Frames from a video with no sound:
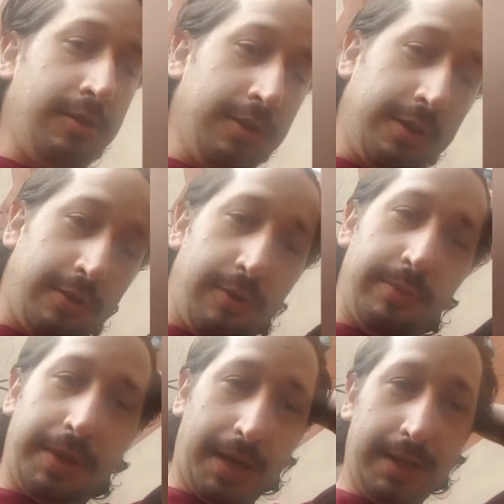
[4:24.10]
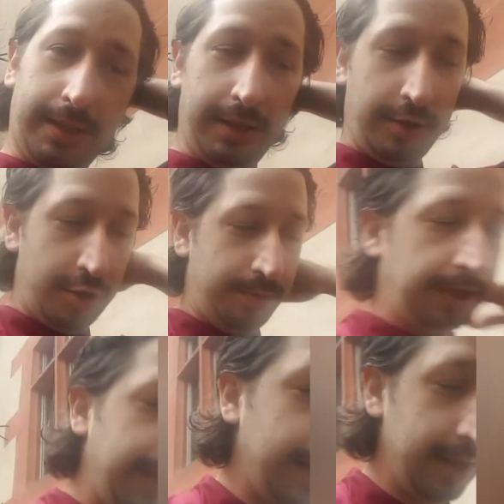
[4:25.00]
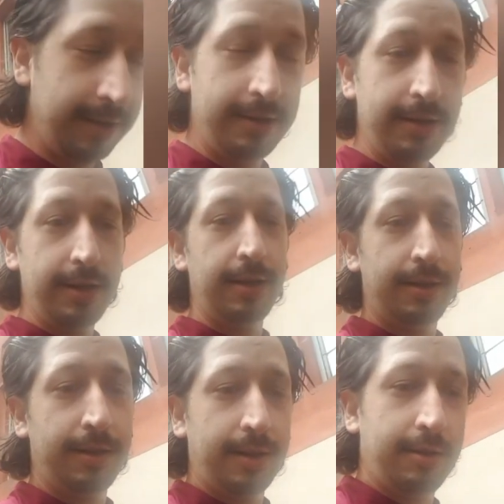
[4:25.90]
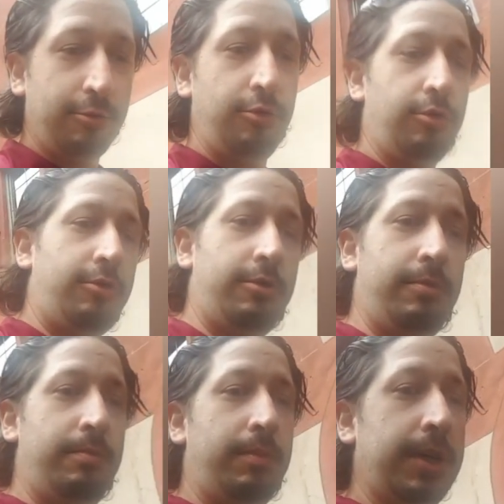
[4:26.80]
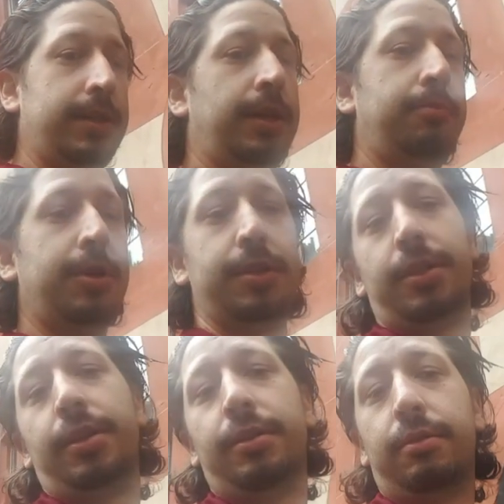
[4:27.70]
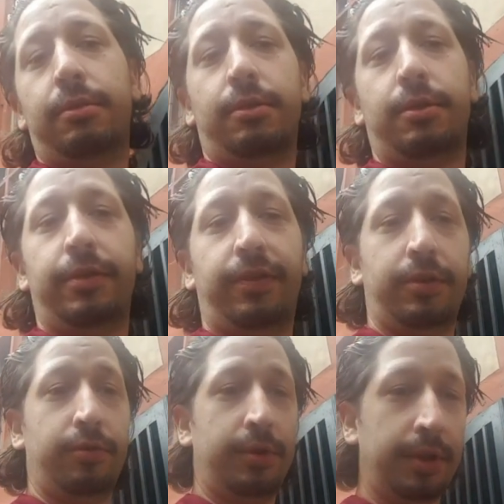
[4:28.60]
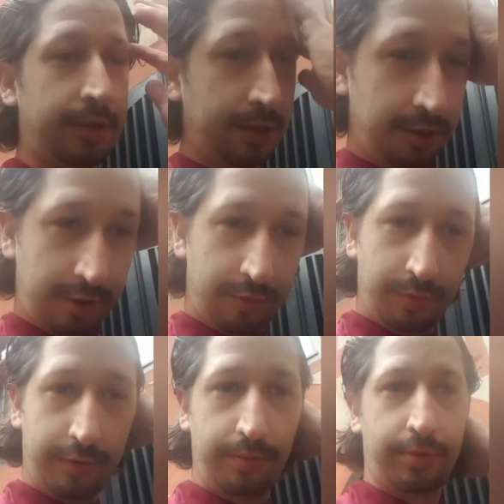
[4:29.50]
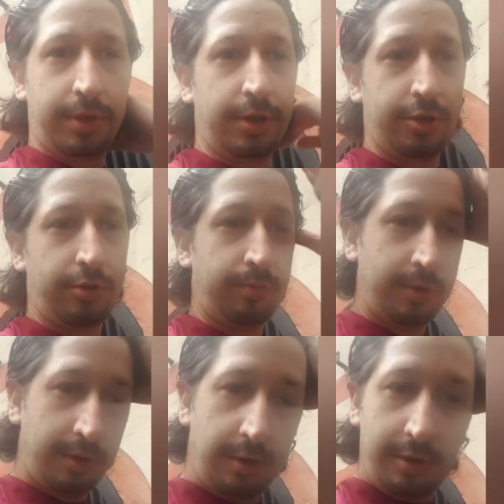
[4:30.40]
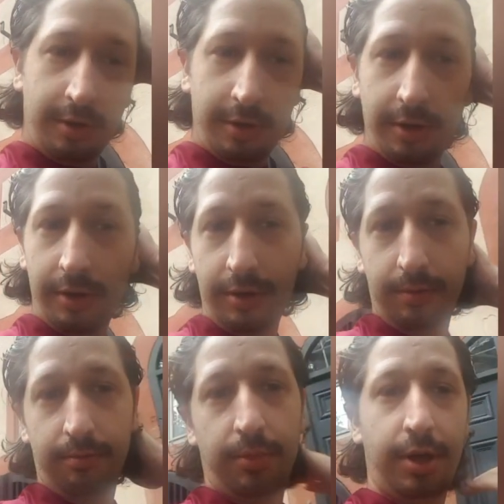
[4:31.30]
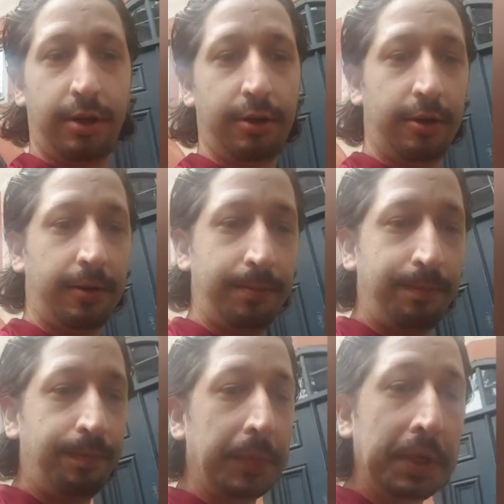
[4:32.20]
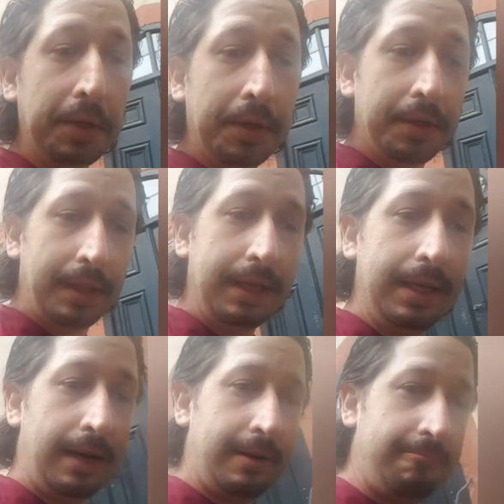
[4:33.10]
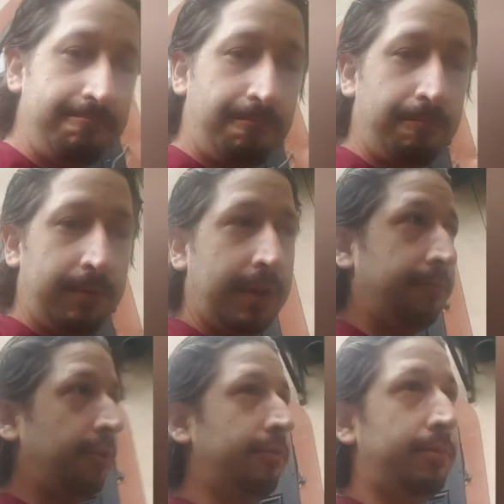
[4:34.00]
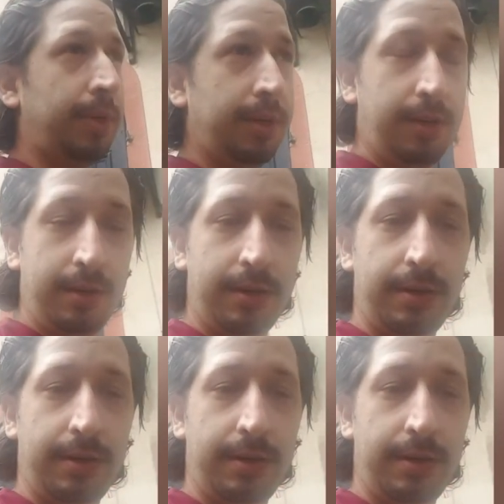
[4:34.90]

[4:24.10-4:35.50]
Heute kommen Ratten ins Spiel. Ja. Mal sehen, mal sehen. Oh, die Frisur sitzt nicht. Ich muss gleich nochmal machen. Naja, dann wollen wir mal